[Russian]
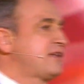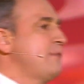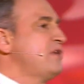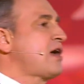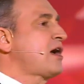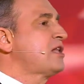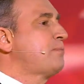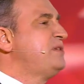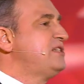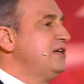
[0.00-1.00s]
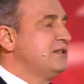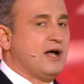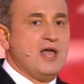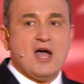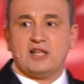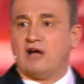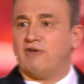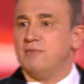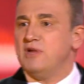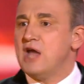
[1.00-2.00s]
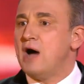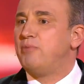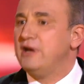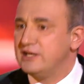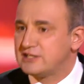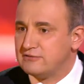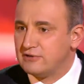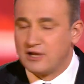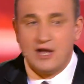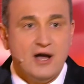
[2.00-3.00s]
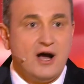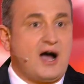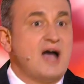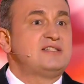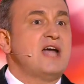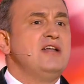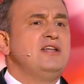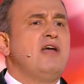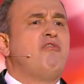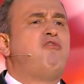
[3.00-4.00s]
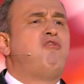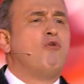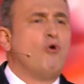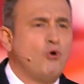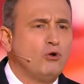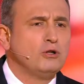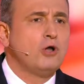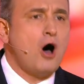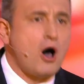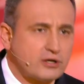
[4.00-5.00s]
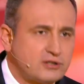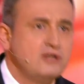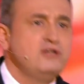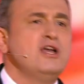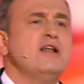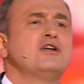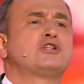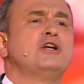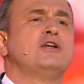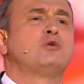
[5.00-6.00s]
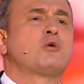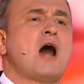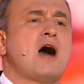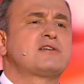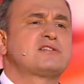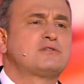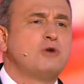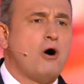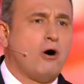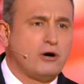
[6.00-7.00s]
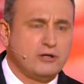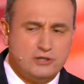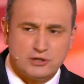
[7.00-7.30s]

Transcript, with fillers: ко мне какая-то псина, давай меня облизывать. Хозяин ей, фу, лорд, не лежи, дурак, сдохни.